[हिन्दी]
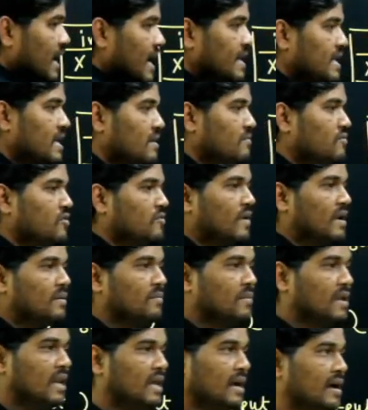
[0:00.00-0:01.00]
ये भी वन
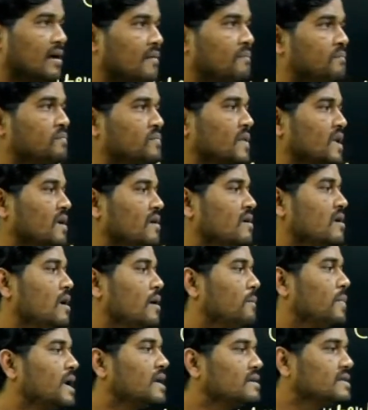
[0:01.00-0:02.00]
मिलेगा
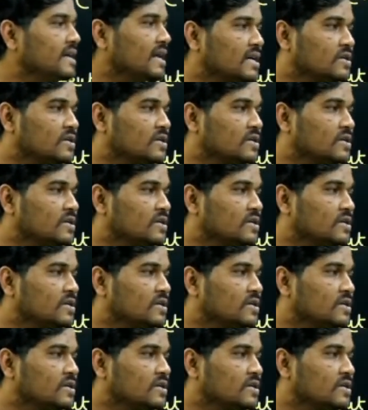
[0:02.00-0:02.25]
पर जरा